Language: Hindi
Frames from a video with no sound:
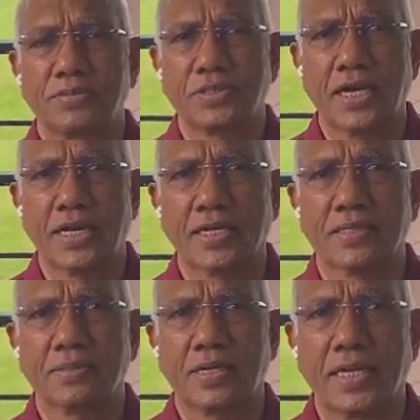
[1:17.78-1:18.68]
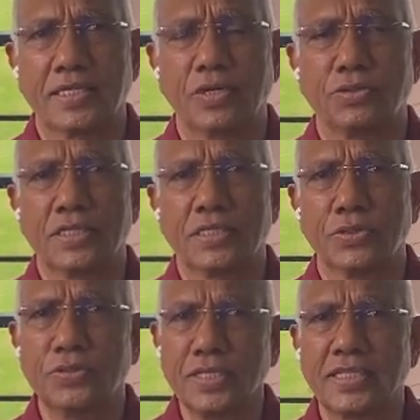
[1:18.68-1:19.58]
कार्य राजा होते थे
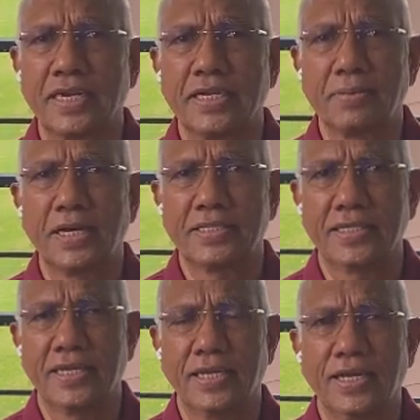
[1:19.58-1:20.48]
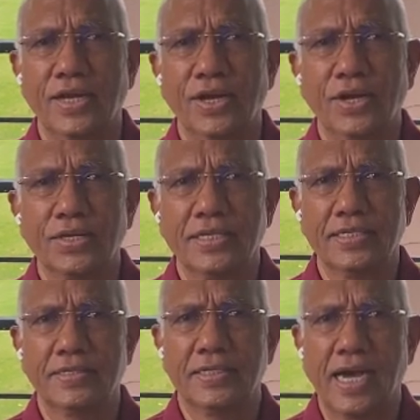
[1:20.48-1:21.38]
उनकी तरह निभाते हैं कि
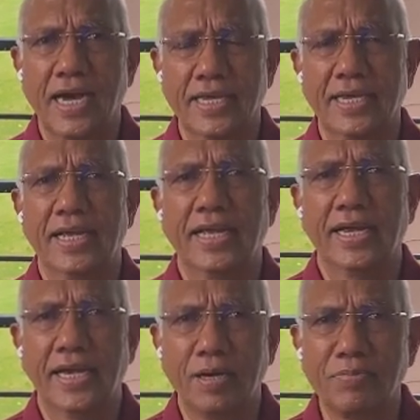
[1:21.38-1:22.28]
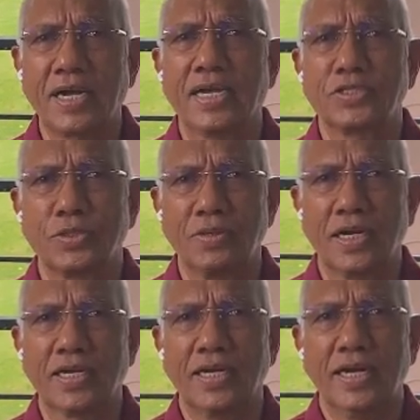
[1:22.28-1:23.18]
यहाँ के हैं हम
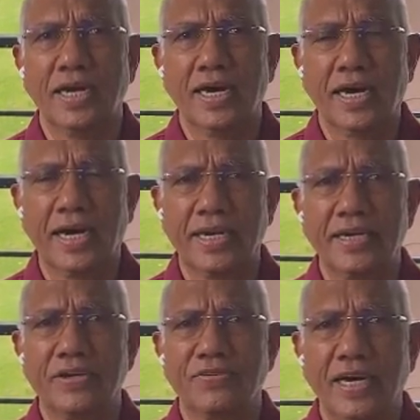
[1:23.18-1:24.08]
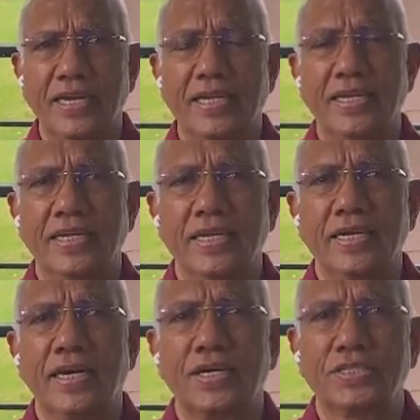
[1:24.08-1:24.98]
राजकुमार आने वाले
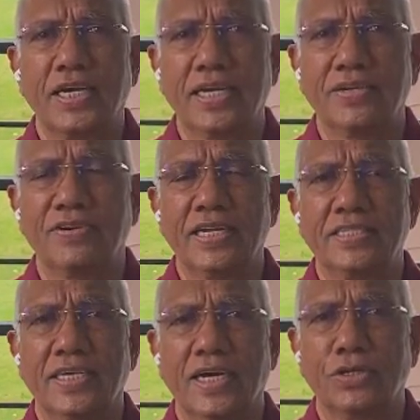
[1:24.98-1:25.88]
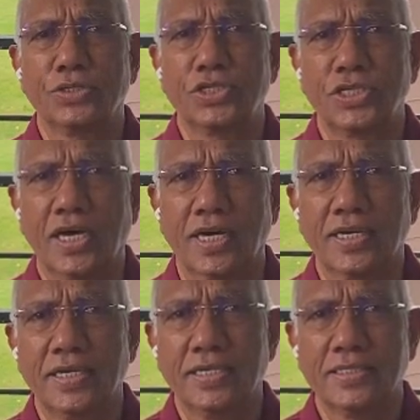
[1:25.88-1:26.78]
और जाने वाले जरा होशियार
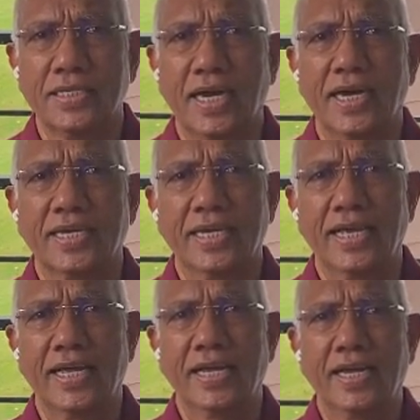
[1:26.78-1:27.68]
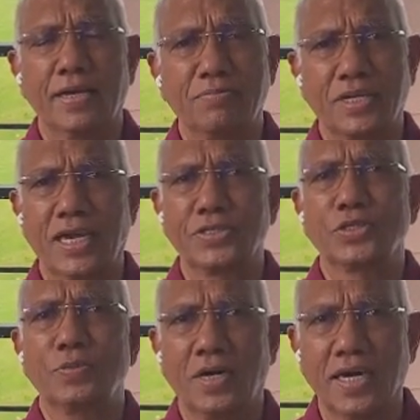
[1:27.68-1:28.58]
यहाँ के हैं हम
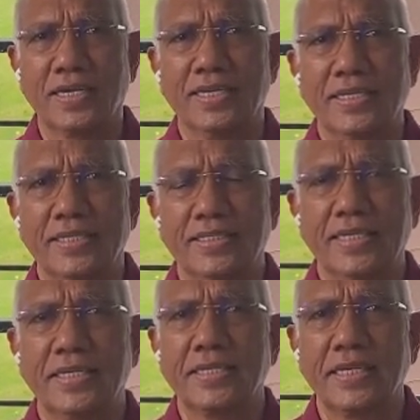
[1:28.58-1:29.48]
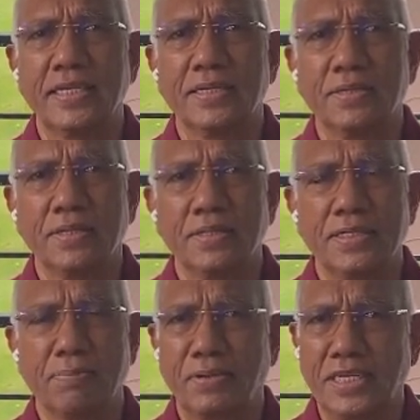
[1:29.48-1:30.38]
राजकुमार ये इनकी
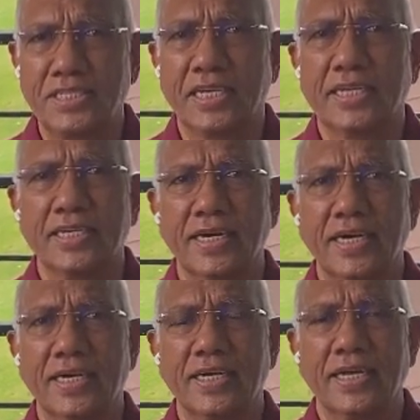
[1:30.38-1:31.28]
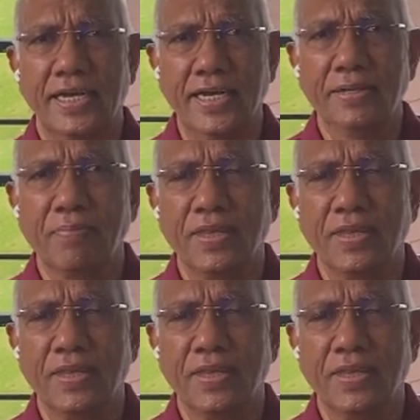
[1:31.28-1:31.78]
ये परिचय इनका है